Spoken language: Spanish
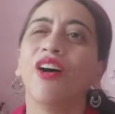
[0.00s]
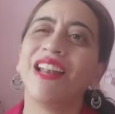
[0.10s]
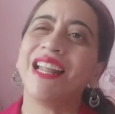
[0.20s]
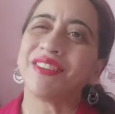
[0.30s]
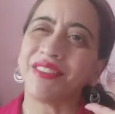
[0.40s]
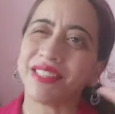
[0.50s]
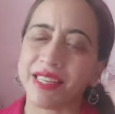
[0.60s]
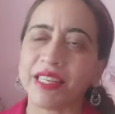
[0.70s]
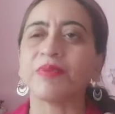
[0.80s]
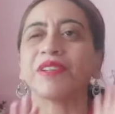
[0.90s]
Hola, ¿cómo
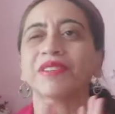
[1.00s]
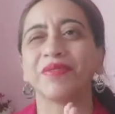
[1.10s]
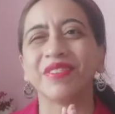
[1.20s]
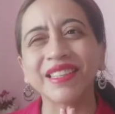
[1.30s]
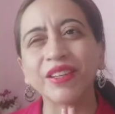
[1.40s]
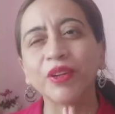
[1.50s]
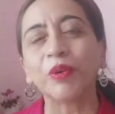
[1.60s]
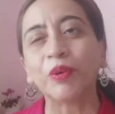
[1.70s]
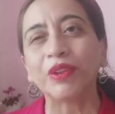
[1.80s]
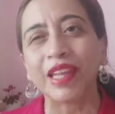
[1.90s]
están? Espero estén
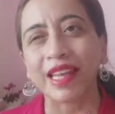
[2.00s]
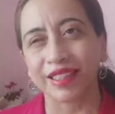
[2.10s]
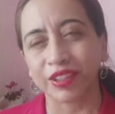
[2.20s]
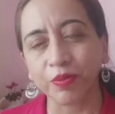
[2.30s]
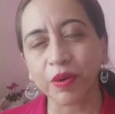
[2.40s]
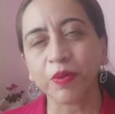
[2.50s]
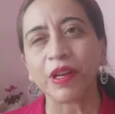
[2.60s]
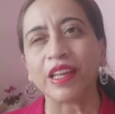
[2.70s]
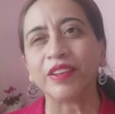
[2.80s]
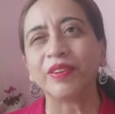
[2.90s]
pasando un día súper
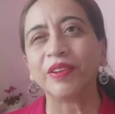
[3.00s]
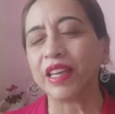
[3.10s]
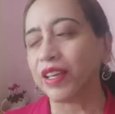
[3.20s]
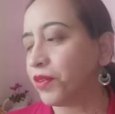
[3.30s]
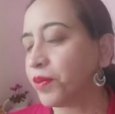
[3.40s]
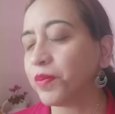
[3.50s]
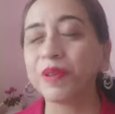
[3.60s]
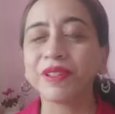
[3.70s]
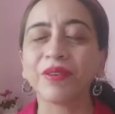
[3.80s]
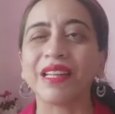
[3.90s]
bonito y hoy
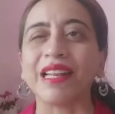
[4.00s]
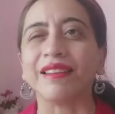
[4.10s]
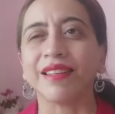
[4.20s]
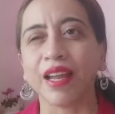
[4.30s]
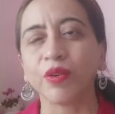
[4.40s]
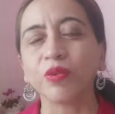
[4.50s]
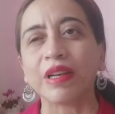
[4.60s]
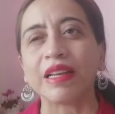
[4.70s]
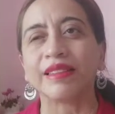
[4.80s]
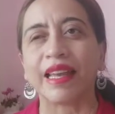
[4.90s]
vamos a utilizar
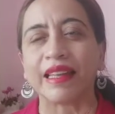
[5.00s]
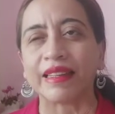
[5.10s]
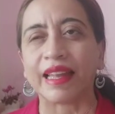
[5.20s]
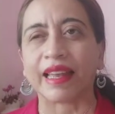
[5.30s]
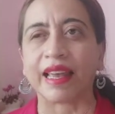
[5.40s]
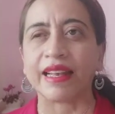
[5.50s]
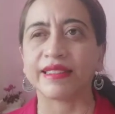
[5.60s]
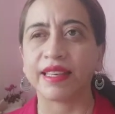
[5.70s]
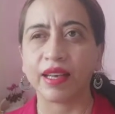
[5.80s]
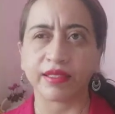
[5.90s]
un aceite que
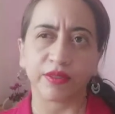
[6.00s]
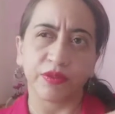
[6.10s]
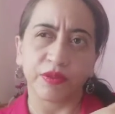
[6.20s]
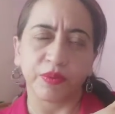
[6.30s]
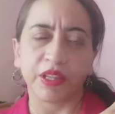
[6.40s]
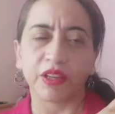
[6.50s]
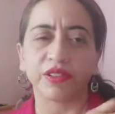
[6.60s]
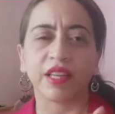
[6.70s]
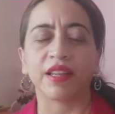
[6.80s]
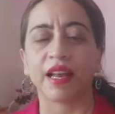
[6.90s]
hice hace unos
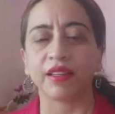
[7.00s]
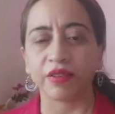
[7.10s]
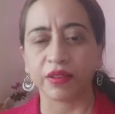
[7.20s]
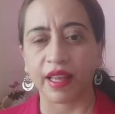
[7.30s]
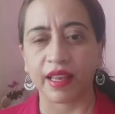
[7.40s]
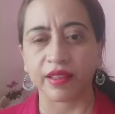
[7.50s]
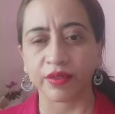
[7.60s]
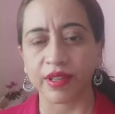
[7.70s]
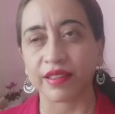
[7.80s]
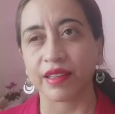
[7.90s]
videos atrás donde
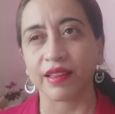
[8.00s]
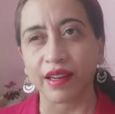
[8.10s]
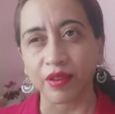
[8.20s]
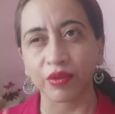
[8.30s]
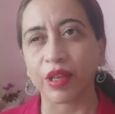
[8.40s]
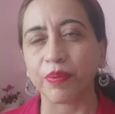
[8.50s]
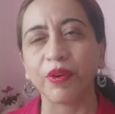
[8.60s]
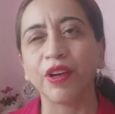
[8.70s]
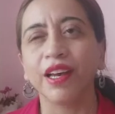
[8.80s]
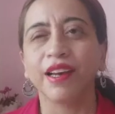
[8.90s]
es un aceite
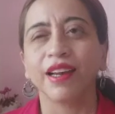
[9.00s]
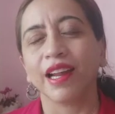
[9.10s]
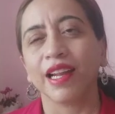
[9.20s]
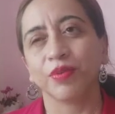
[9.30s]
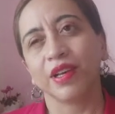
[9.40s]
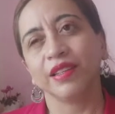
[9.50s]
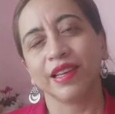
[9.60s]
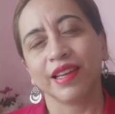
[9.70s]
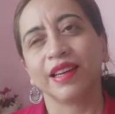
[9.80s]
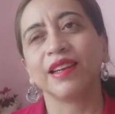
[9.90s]
reductivo y les voy a
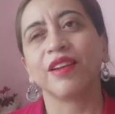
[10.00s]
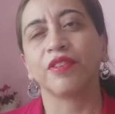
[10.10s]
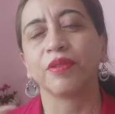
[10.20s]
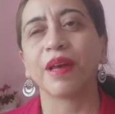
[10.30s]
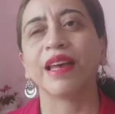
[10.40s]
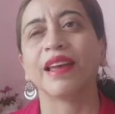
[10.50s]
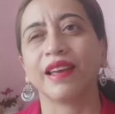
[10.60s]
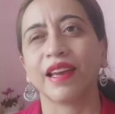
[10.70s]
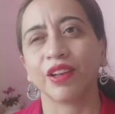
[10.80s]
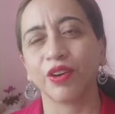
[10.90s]
enseñar la forma
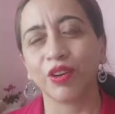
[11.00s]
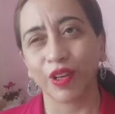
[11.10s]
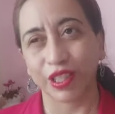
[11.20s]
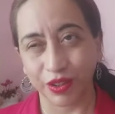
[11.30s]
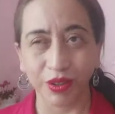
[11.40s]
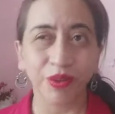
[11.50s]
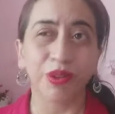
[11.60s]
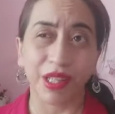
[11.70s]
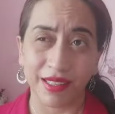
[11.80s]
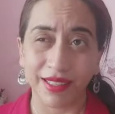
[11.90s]
en que yo lo estoy
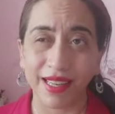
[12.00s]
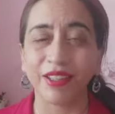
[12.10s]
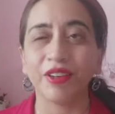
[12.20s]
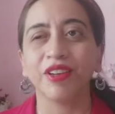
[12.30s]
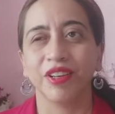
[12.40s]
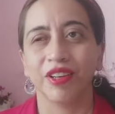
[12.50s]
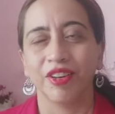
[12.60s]
utilizando